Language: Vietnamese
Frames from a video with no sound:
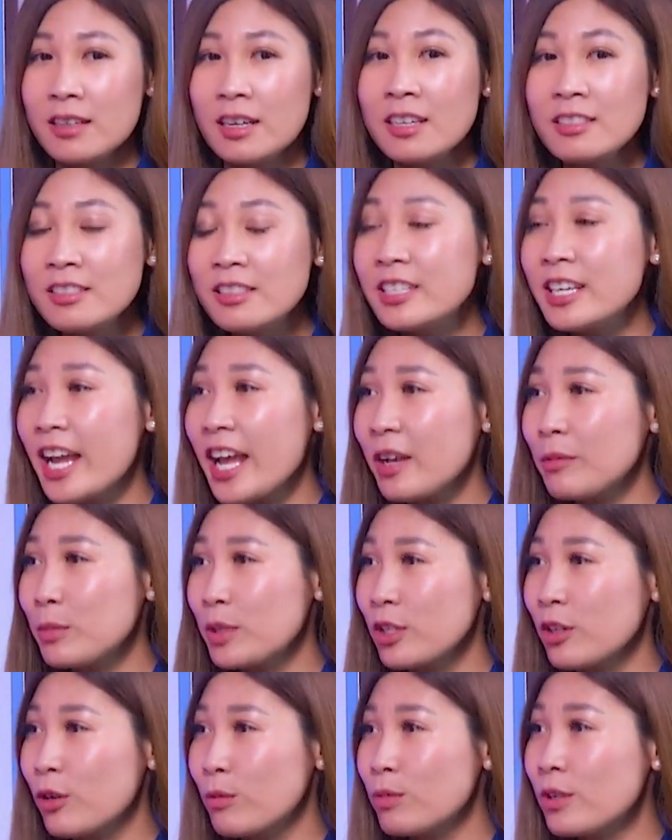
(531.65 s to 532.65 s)
ít ra
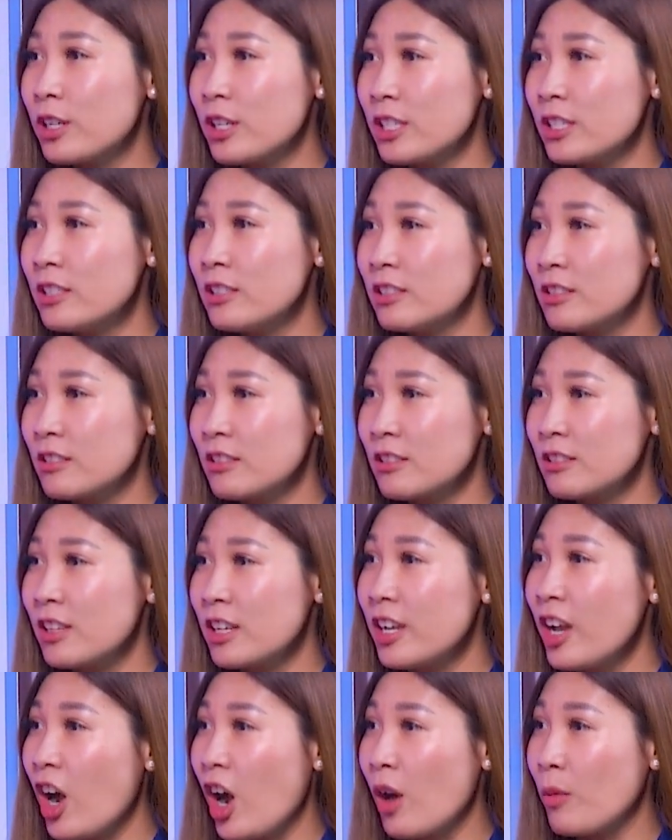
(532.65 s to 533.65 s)
mình cũng gửi được
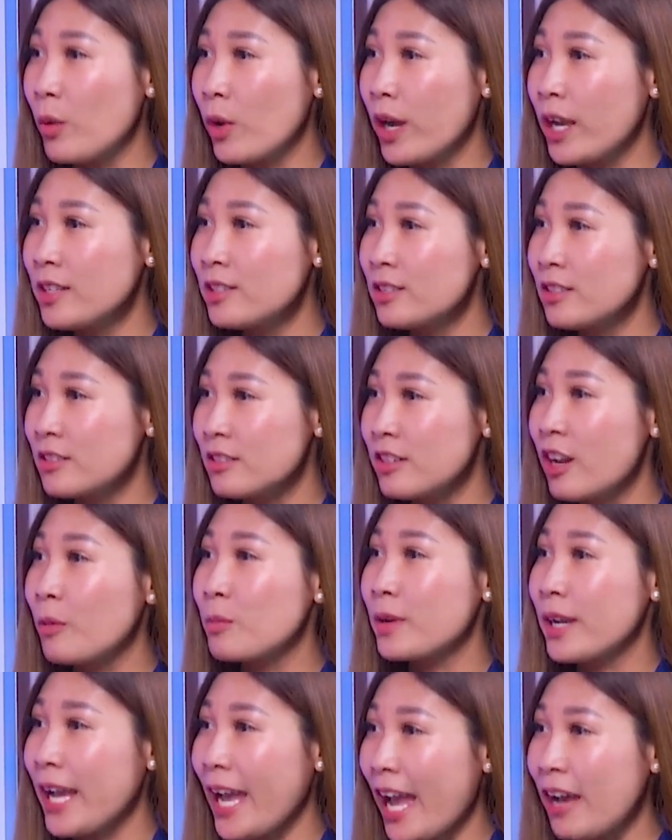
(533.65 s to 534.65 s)
tới họ một cái sự
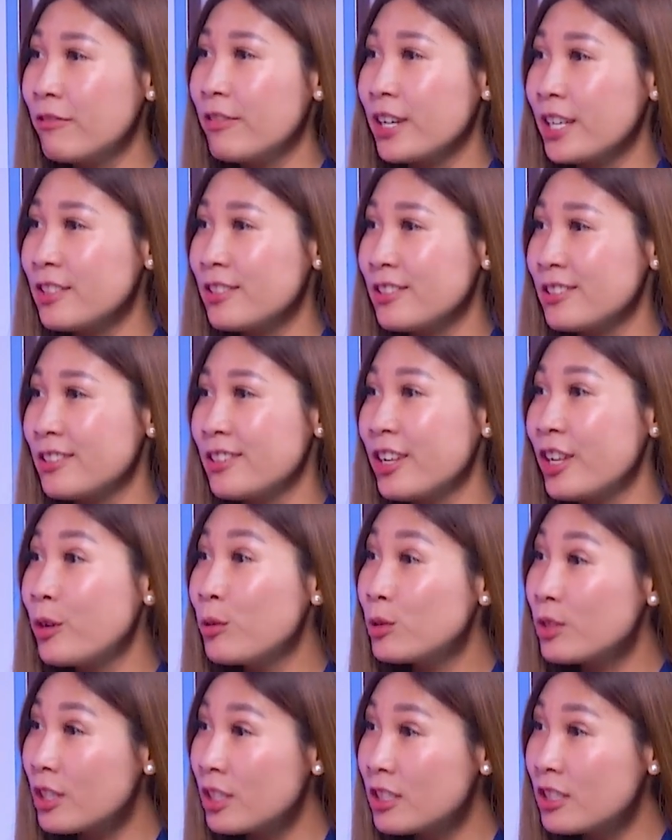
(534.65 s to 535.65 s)
đồng cảm và cái sự
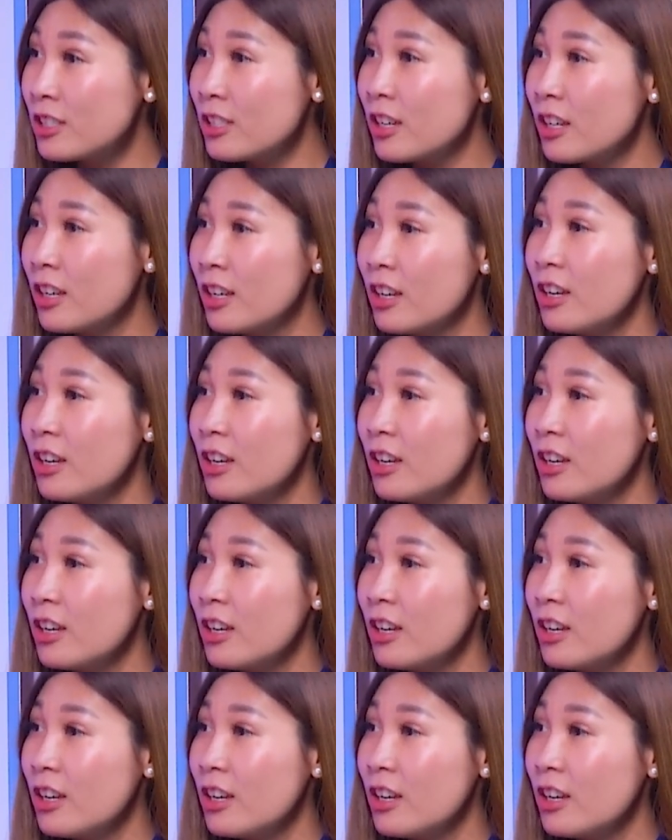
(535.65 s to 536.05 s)
yêu thương. À.